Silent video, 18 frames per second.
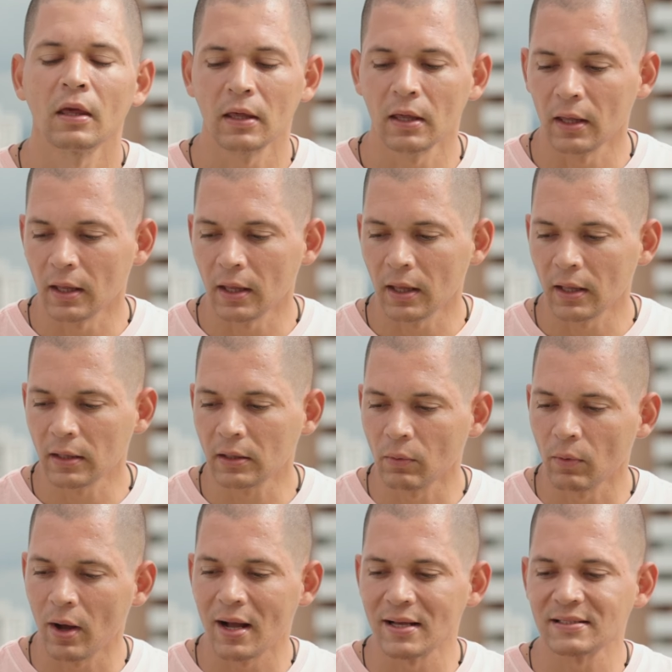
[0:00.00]
É,
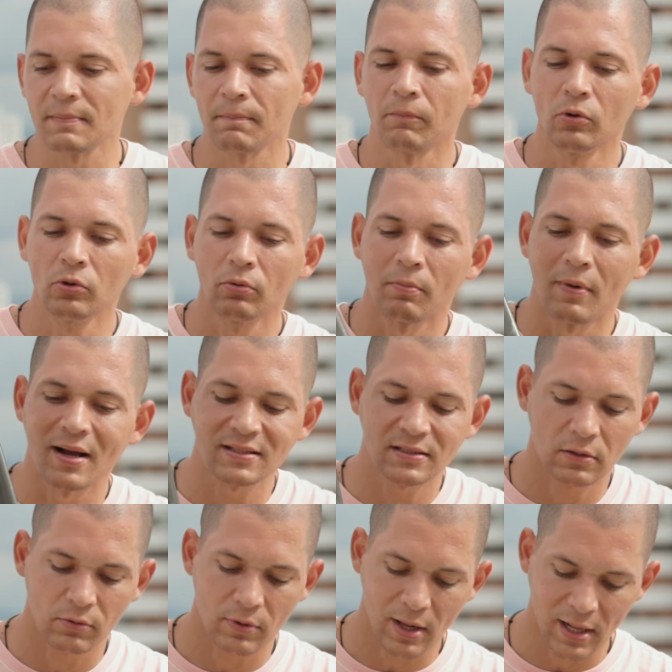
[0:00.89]
então é uma asa muito
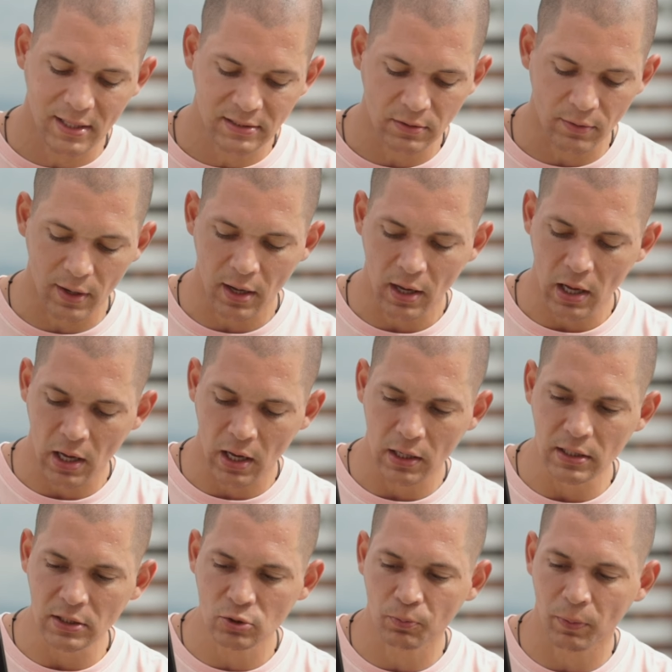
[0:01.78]
massa com relação a,
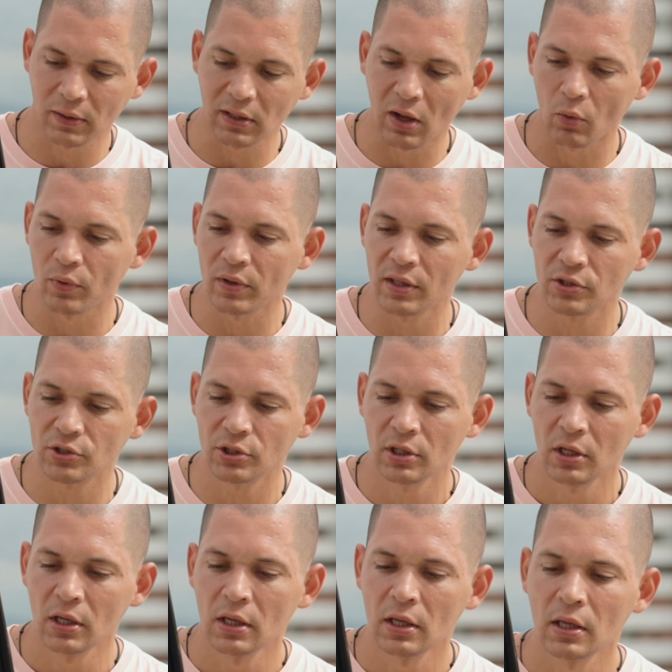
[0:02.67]
a isso para
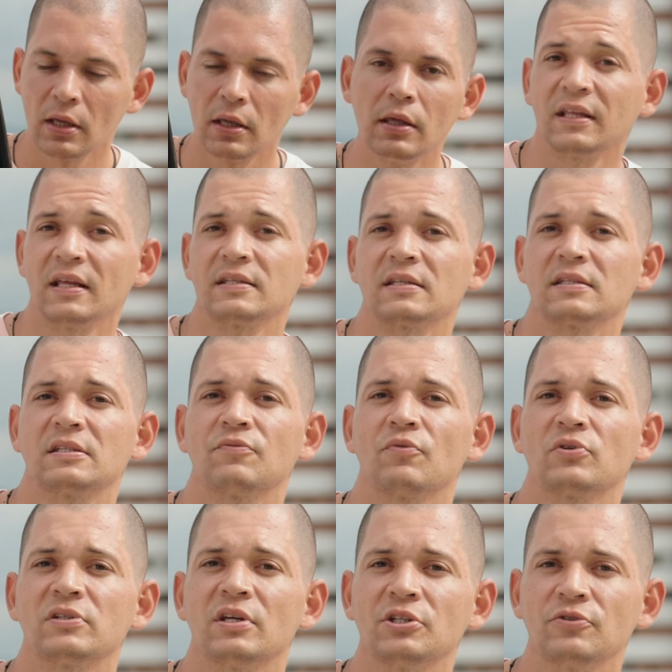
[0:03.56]
downwind. Com certeza, se
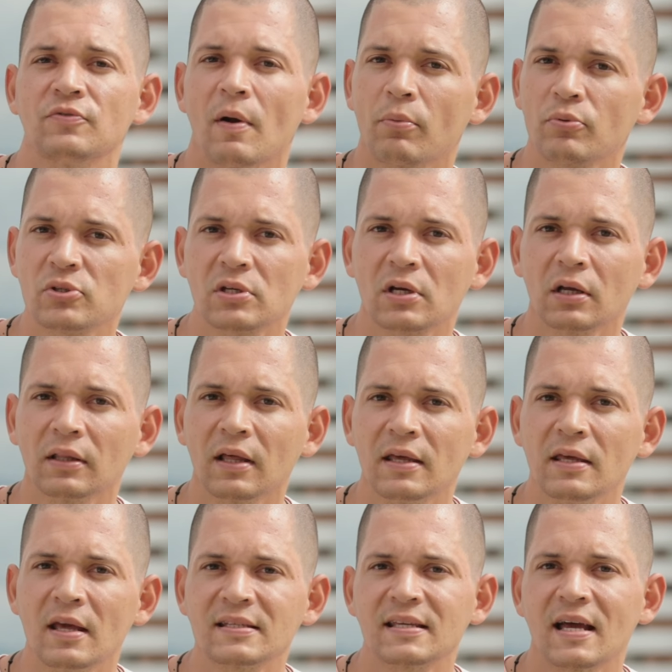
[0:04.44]
você estiver buscando
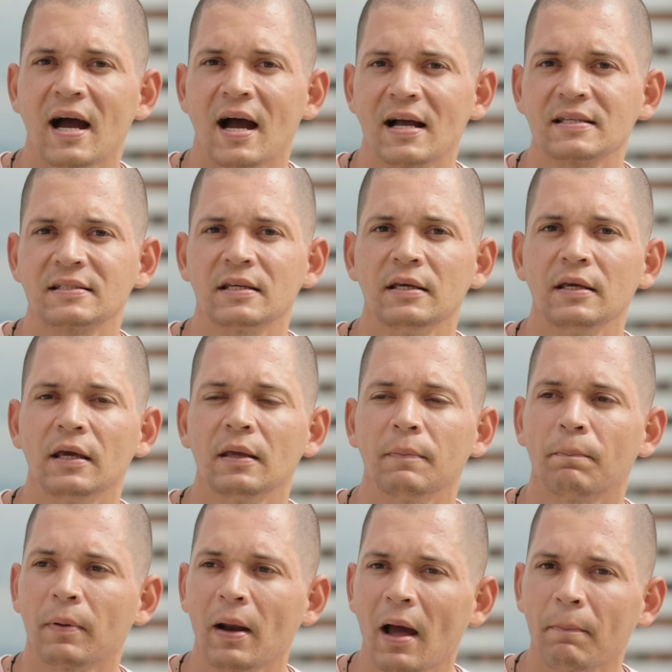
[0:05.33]
aí essa asa aí
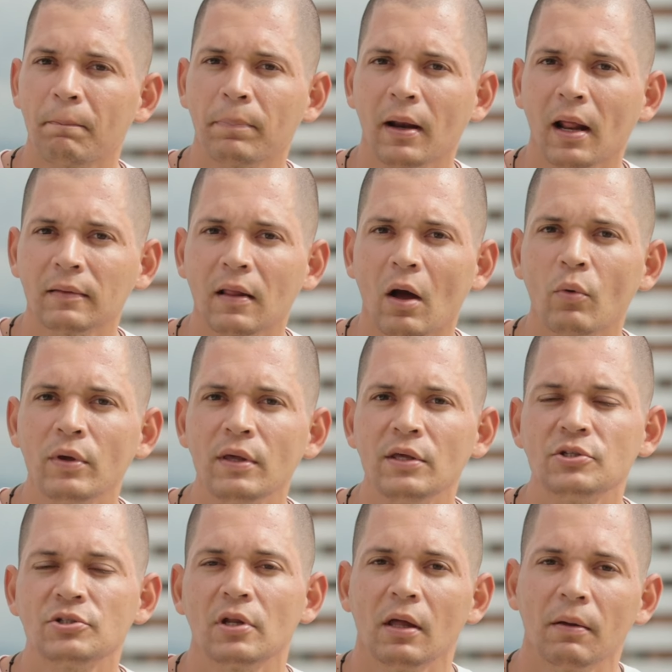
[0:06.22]
que para
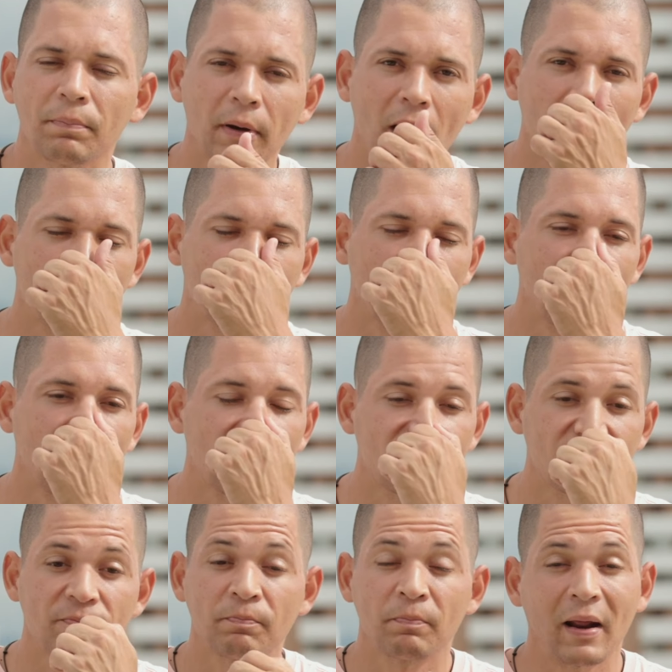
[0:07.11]
downwind, né,
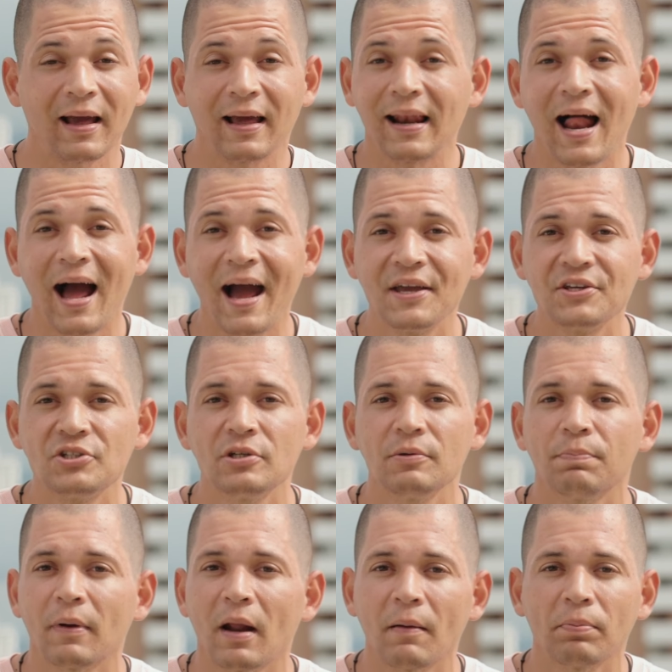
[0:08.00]
para
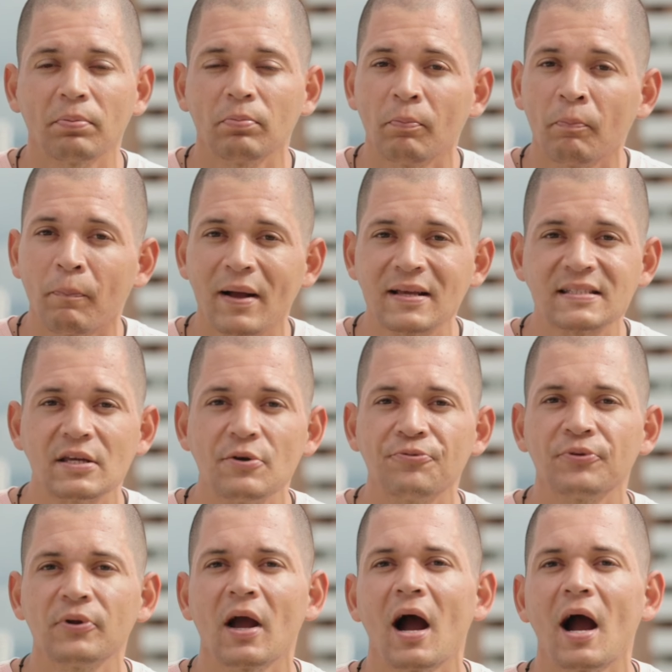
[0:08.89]
glide, para um passeio
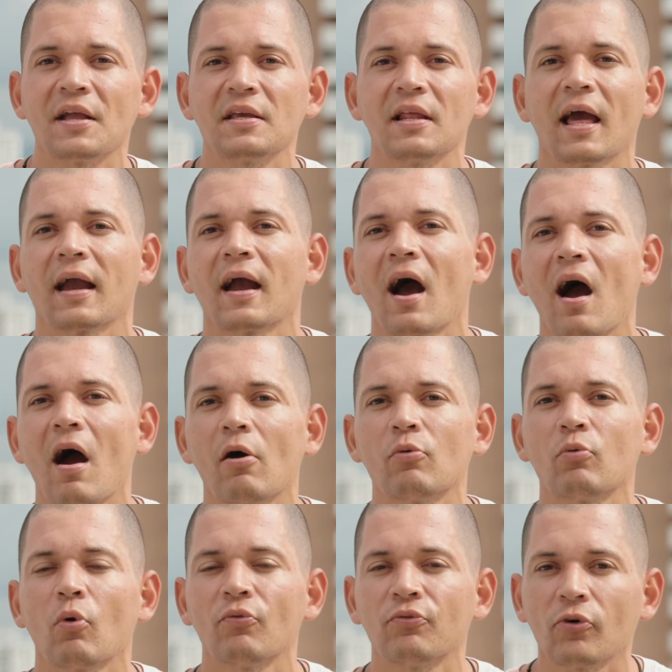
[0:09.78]
freeride
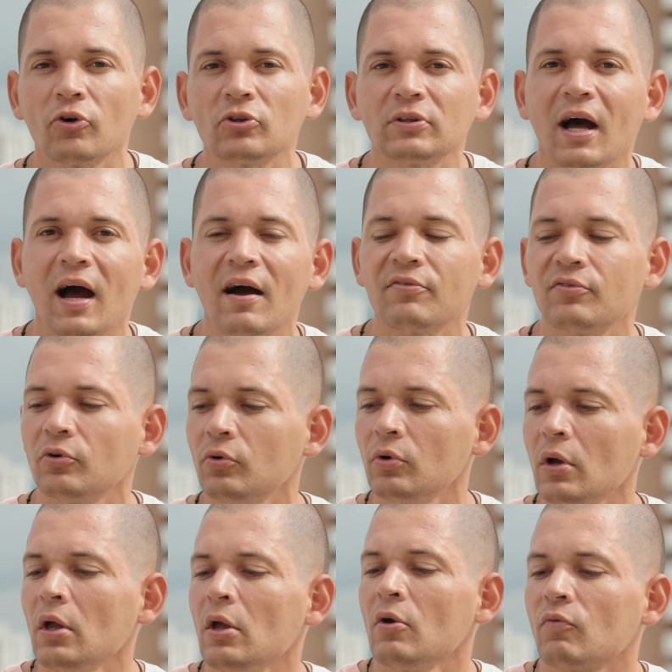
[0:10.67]
legal,
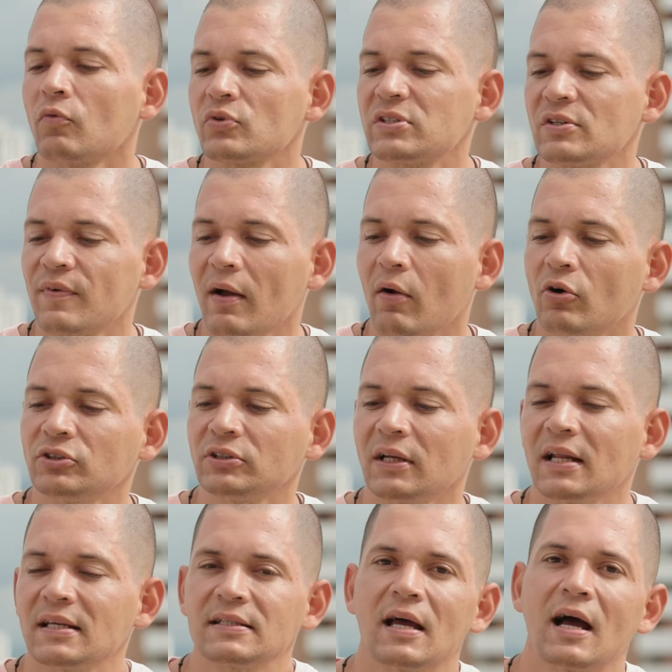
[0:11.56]
confortável, você vai
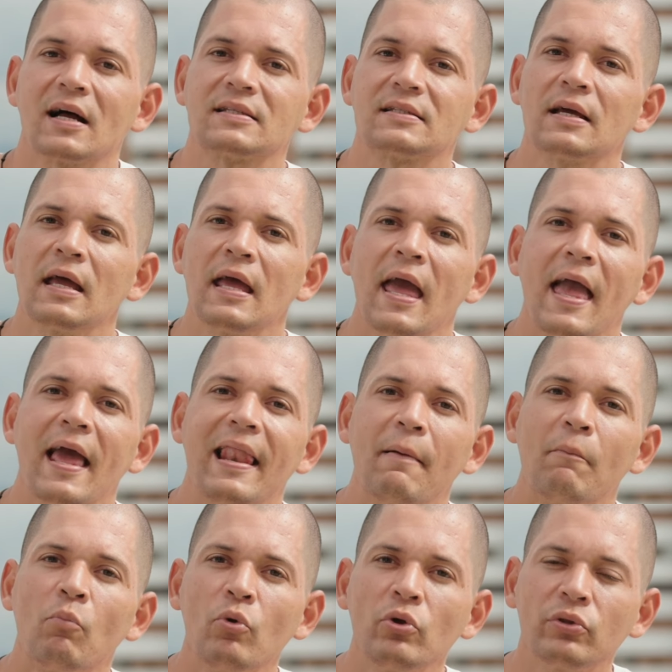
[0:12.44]
gostar dessa asa.
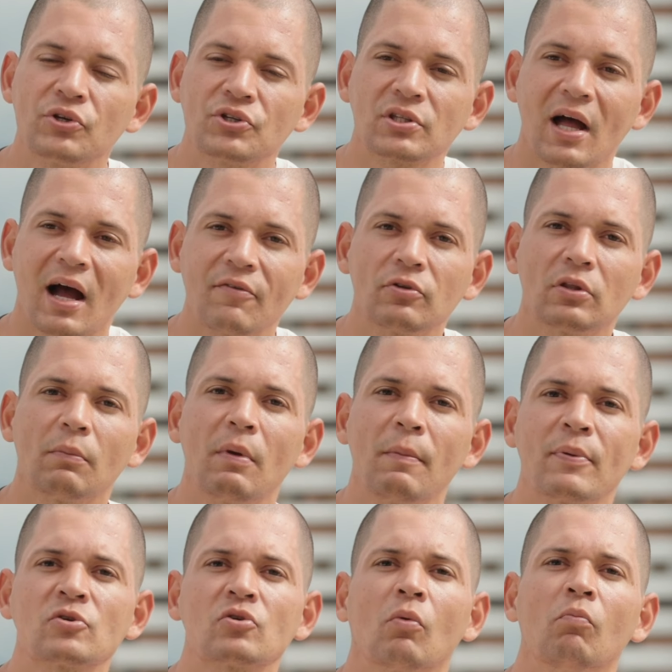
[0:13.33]
Ela é muito estável
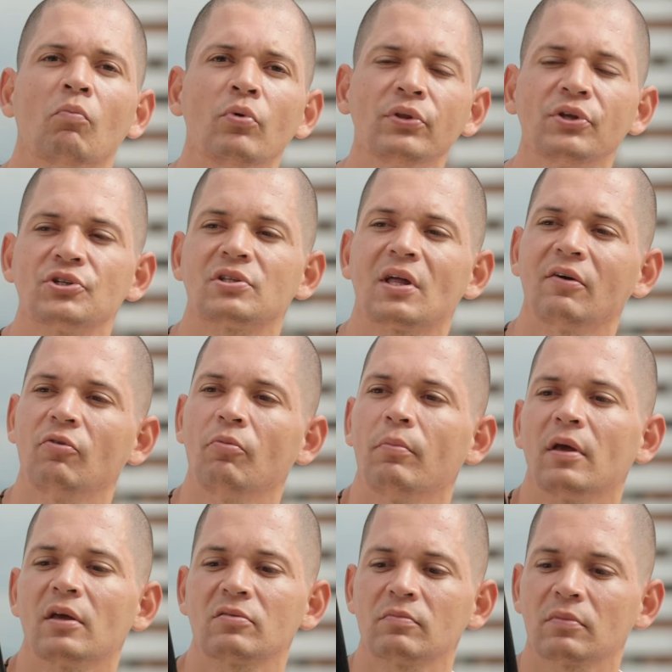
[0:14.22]
também, pessoal, muito estável
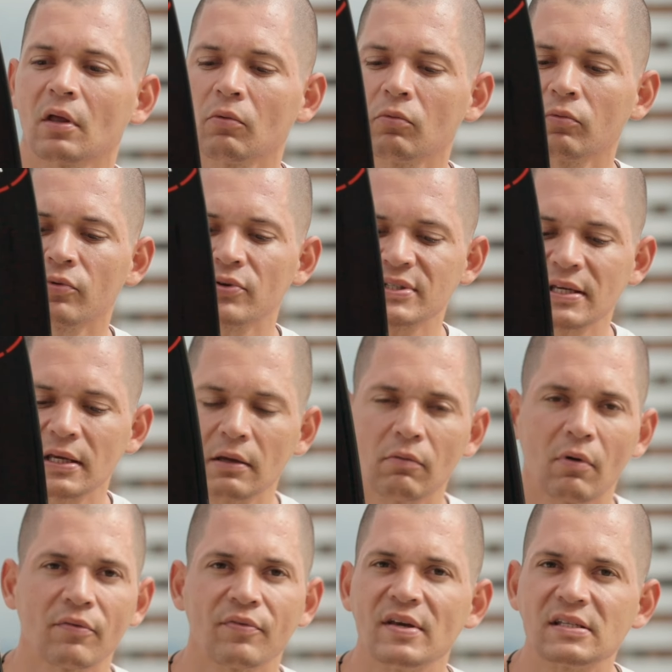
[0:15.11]
mesmo. Então você,
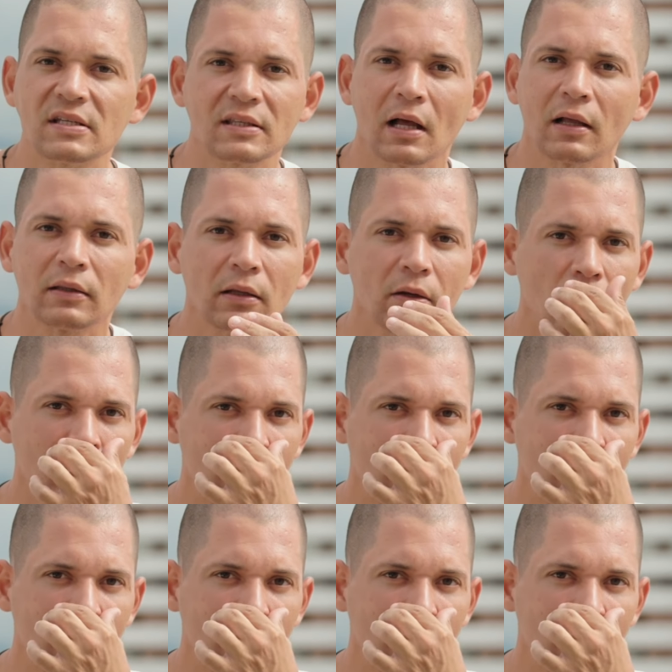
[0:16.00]
uma vez que está andando